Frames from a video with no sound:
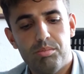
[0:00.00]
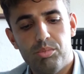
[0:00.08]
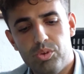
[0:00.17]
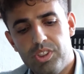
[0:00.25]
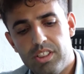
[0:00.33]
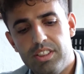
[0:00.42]

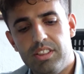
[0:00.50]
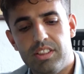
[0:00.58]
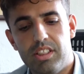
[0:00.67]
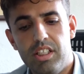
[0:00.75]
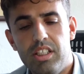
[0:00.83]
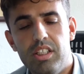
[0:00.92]
Bunun yanı
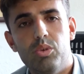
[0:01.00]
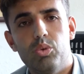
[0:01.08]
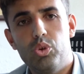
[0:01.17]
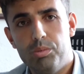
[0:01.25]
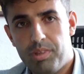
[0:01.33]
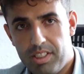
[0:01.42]
sıra
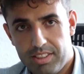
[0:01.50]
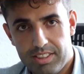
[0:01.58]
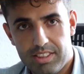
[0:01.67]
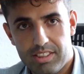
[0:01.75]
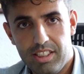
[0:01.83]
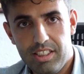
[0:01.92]
turizm
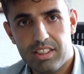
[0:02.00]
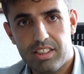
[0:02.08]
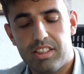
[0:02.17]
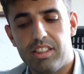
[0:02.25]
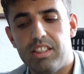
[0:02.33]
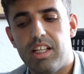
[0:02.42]
haritası da e,